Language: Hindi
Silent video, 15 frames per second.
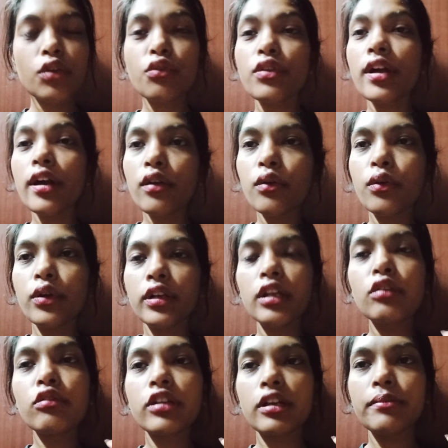कोई अगर
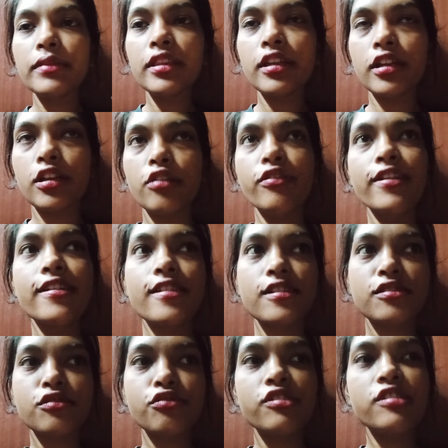होटल वोटल में देखे होंगे
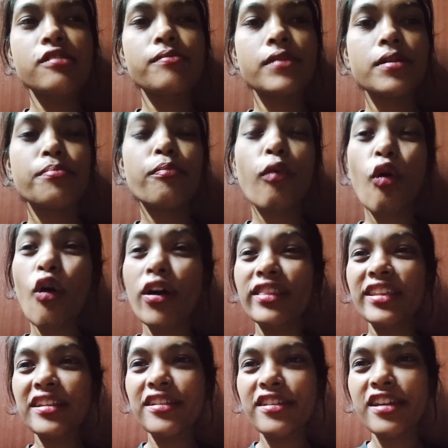रेस्टोरेंट में
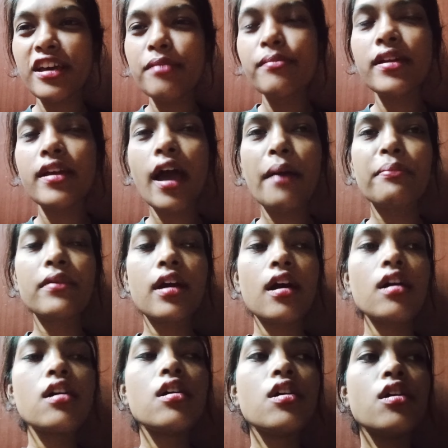बहुत ही रेयर में
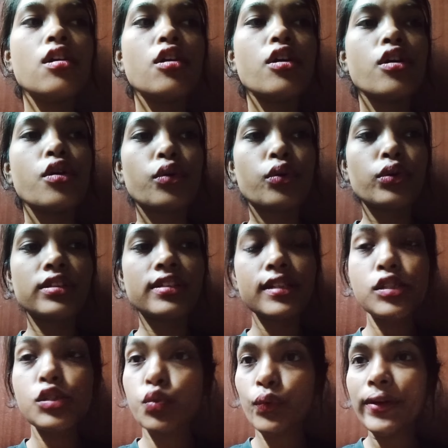आपका कुछ
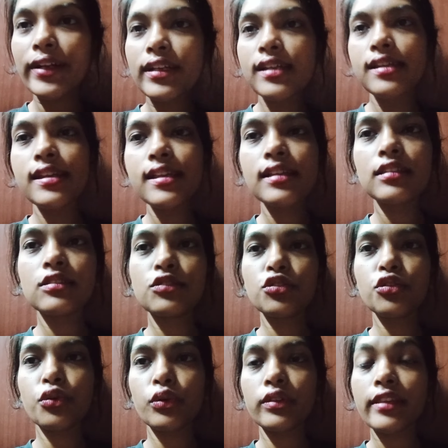स्वीट डिश
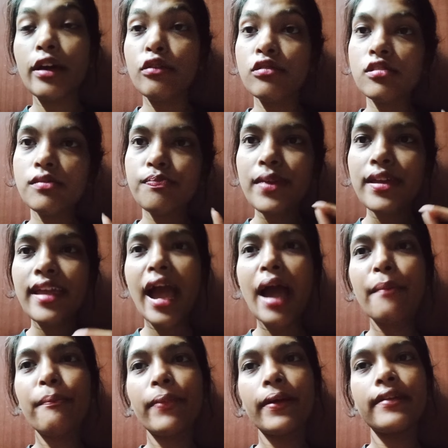जो होता है उसमें
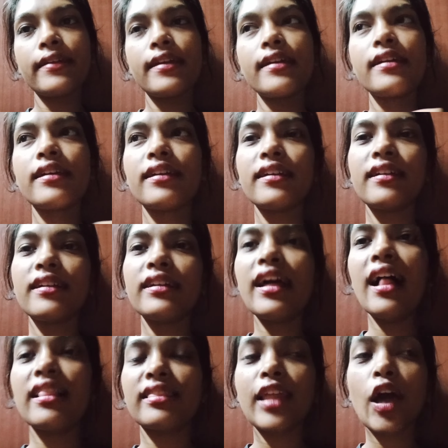यहाँ पे ये
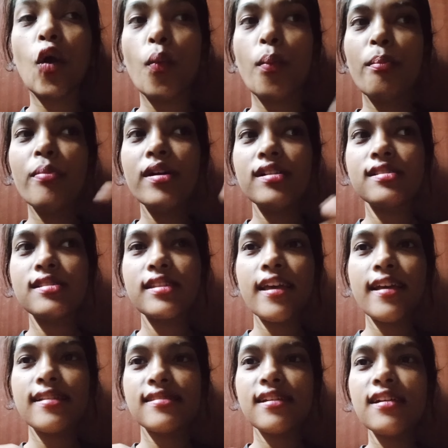डालता है ऊपर से
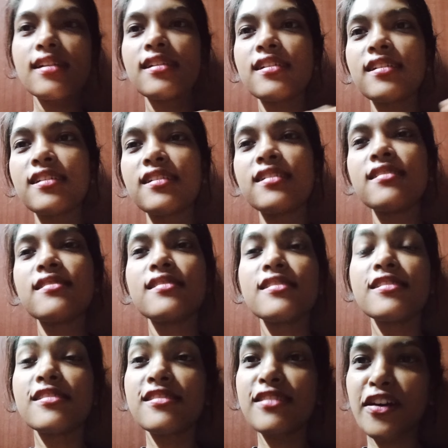ऐसा
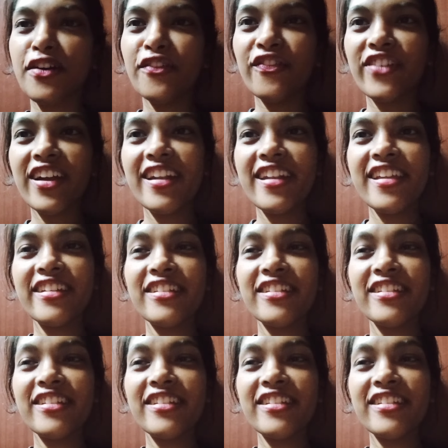सर्व करने